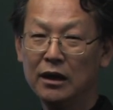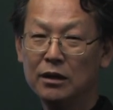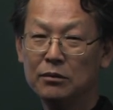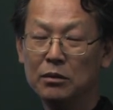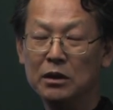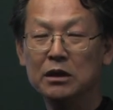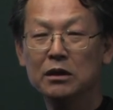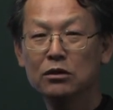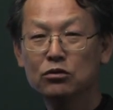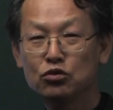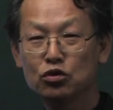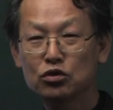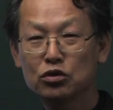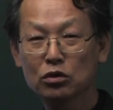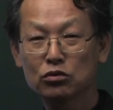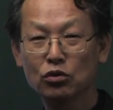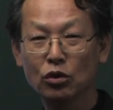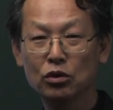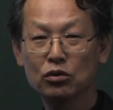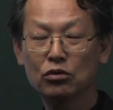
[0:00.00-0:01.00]
뭐 이런
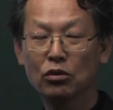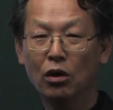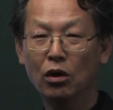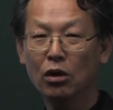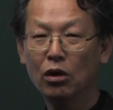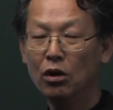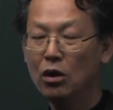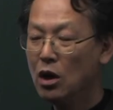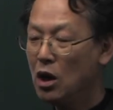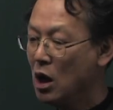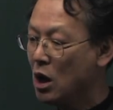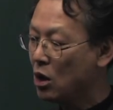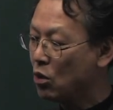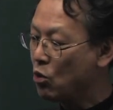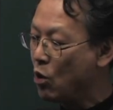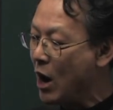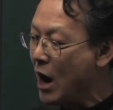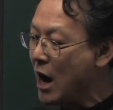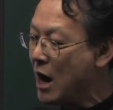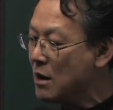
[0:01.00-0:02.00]
추측도 있고
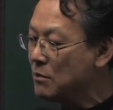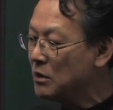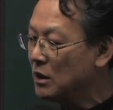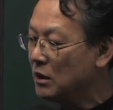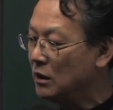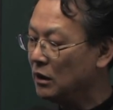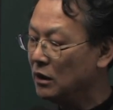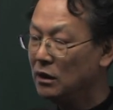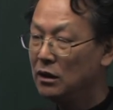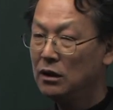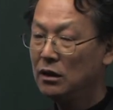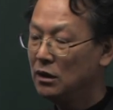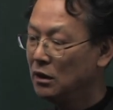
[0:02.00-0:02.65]
괌을